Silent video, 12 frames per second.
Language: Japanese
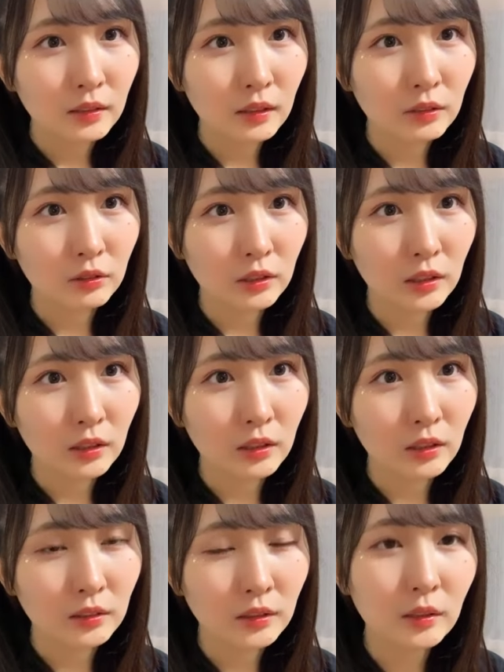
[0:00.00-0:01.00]
なので
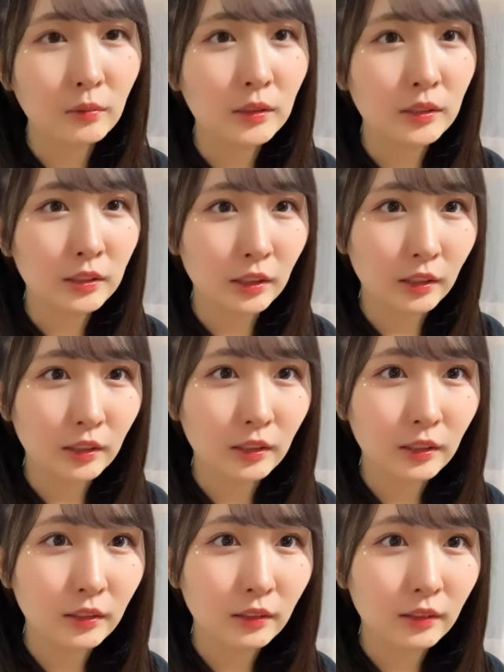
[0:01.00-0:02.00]
初めまして
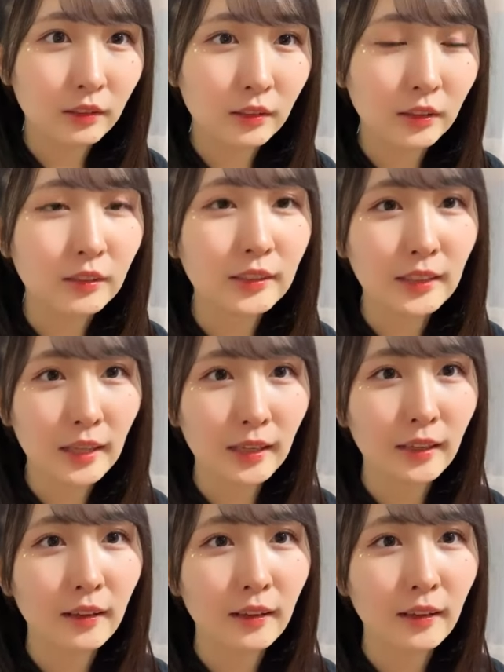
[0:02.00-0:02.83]
ですね